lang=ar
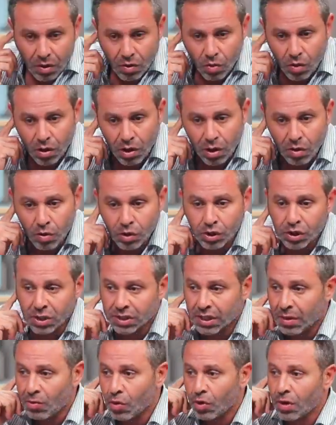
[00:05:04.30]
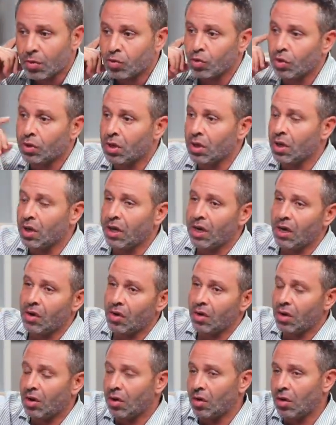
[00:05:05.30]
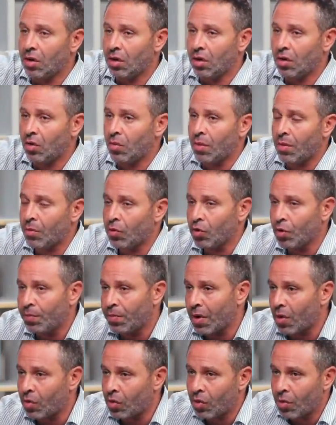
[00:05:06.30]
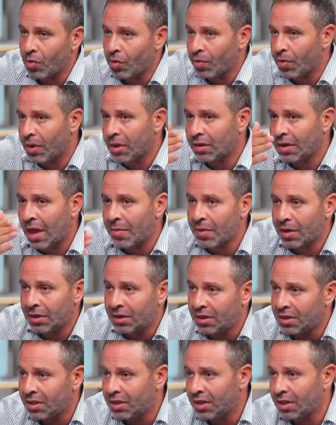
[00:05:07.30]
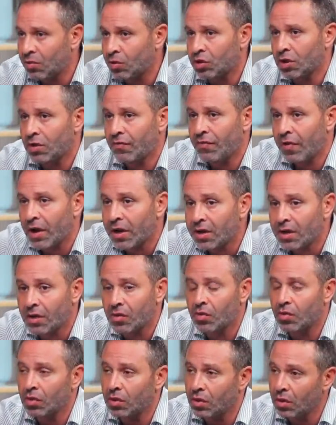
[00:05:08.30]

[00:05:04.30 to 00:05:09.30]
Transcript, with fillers: ووصل زي ما قلنا بطوله اللي هي آه، امم اوروبا او الامم الاوروبيه اللي اتعملت جديد دي وصل فاينل و...